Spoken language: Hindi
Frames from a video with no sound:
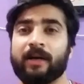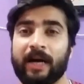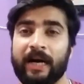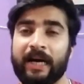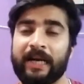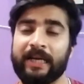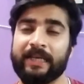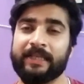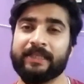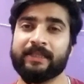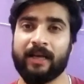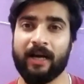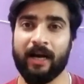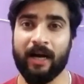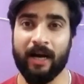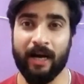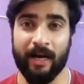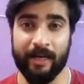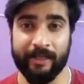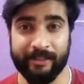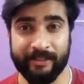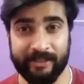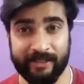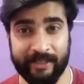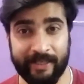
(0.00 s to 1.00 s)
गाइस
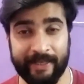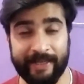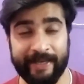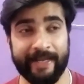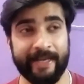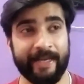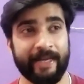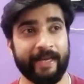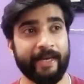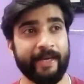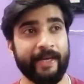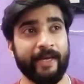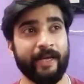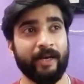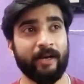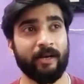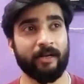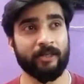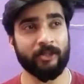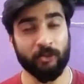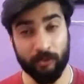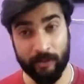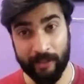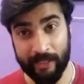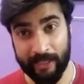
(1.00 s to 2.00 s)
आज संडे है
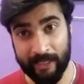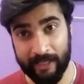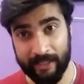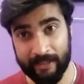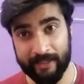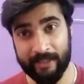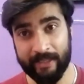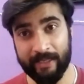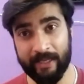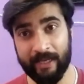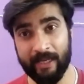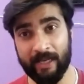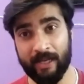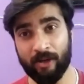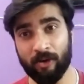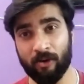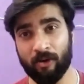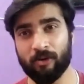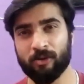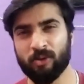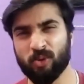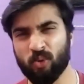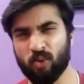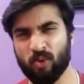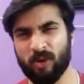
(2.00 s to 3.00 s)
छुट्टी का दिन है
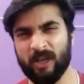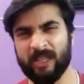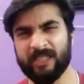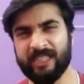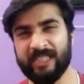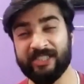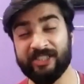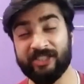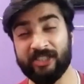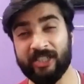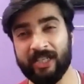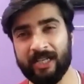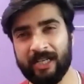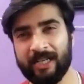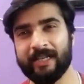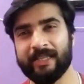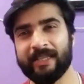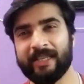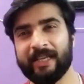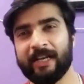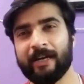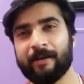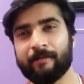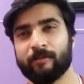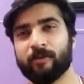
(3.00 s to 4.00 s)
और थोड़ा सा चिल
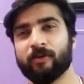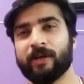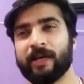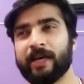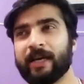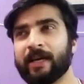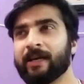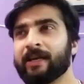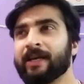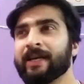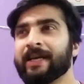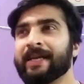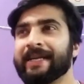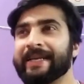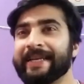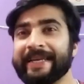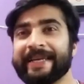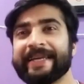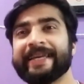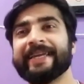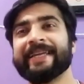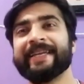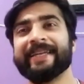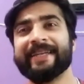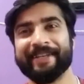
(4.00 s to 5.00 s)
करने का मूड है
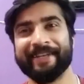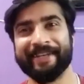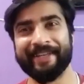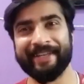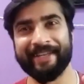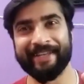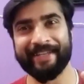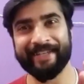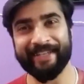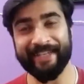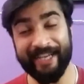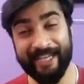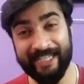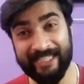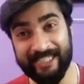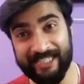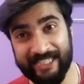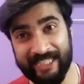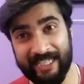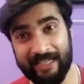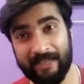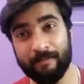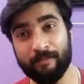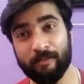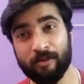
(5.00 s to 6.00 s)
लेकिन ये
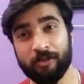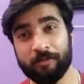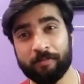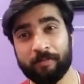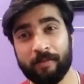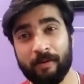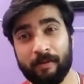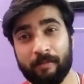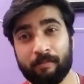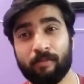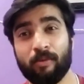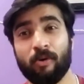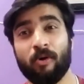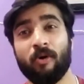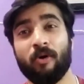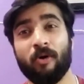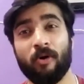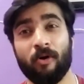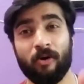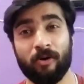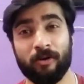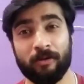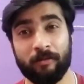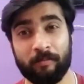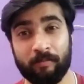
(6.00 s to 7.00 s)
चिल मुझ पर
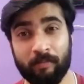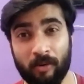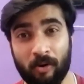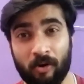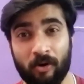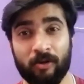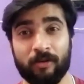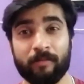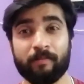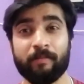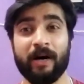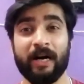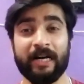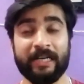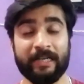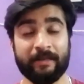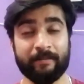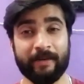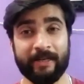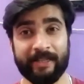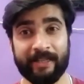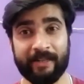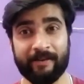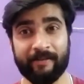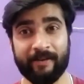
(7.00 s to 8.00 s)
बहुत बहुत भारी
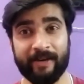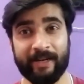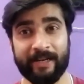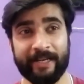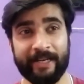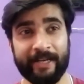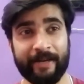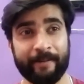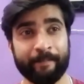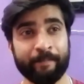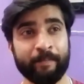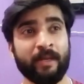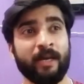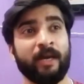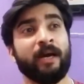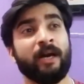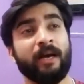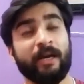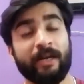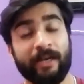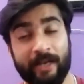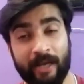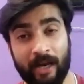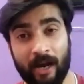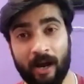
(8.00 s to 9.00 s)
पड़ने वाली है
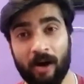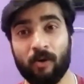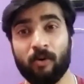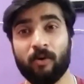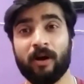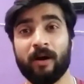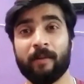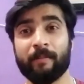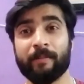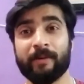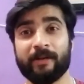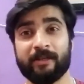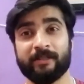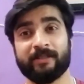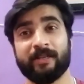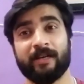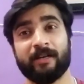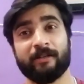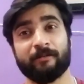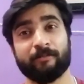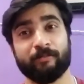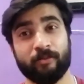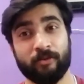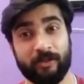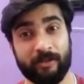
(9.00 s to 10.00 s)
क्या होगा मेरे
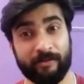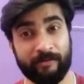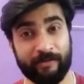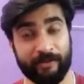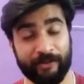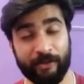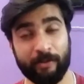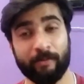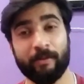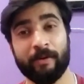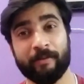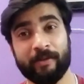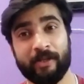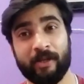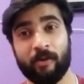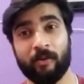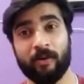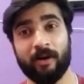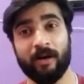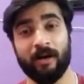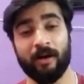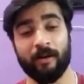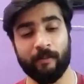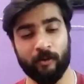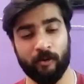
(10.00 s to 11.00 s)
साथ पूरी वीडियो में
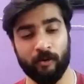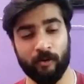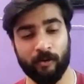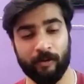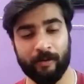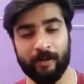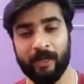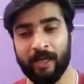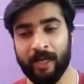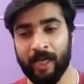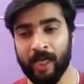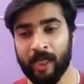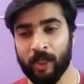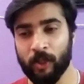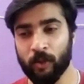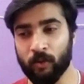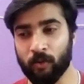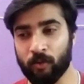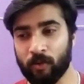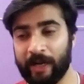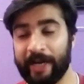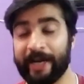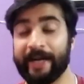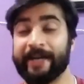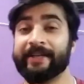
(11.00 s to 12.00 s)
बताऊंगा आपको
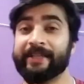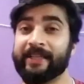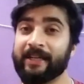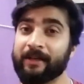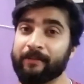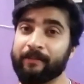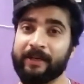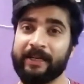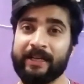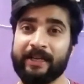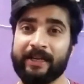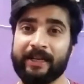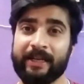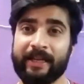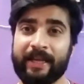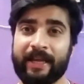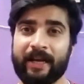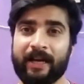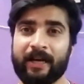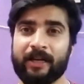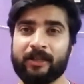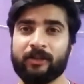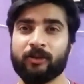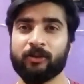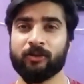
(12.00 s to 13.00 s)
तो एंड तक बने
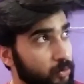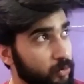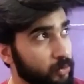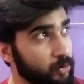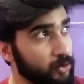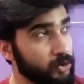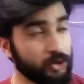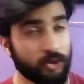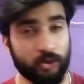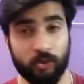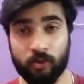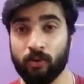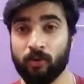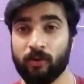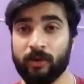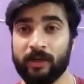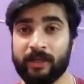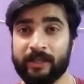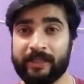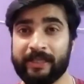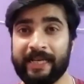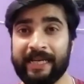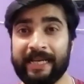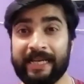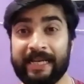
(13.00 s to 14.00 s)
रहिएगा तो, तो शुरू
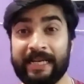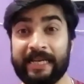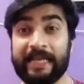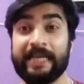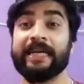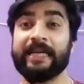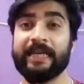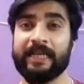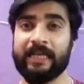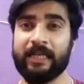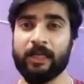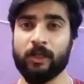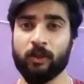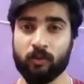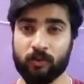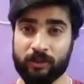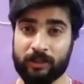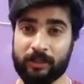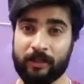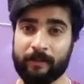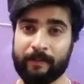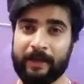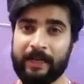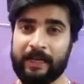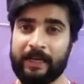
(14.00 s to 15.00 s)
करते हैं लेकिन
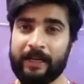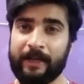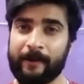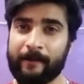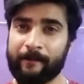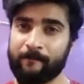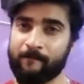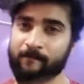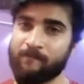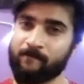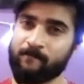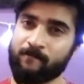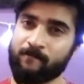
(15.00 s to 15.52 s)
उससे पहले